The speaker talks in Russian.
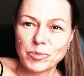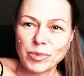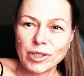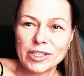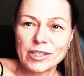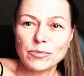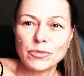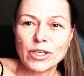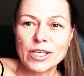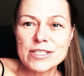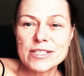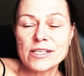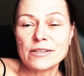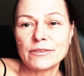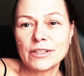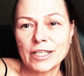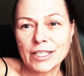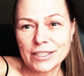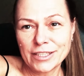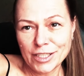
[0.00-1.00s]
Поэтому, если
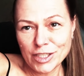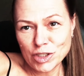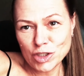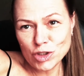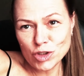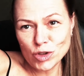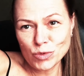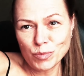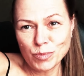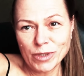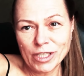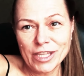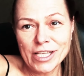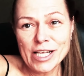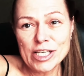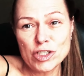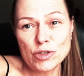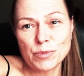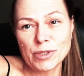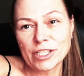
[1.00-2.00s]
вы хотите, чтобы мы и
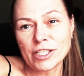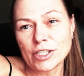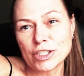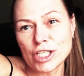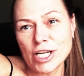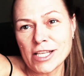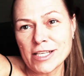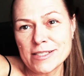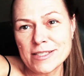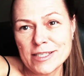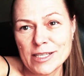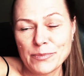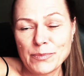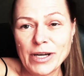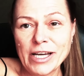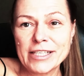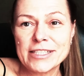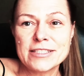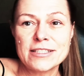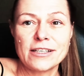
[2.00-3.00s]
дальше продолжали
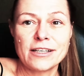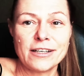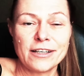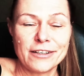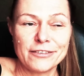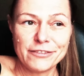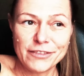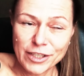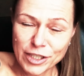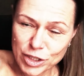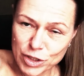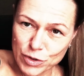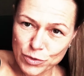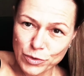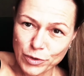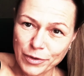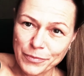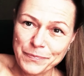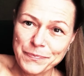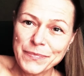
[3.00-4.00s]
снимать
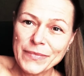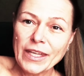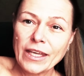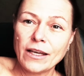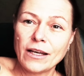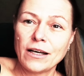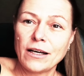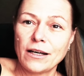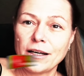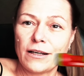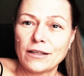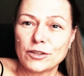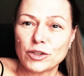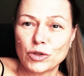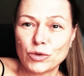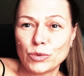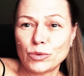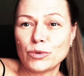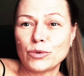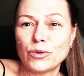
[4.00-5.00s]
видео, а,
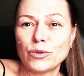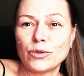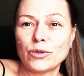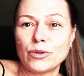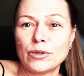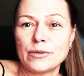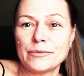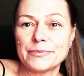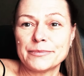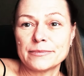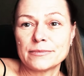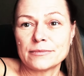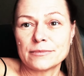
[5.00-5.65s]
то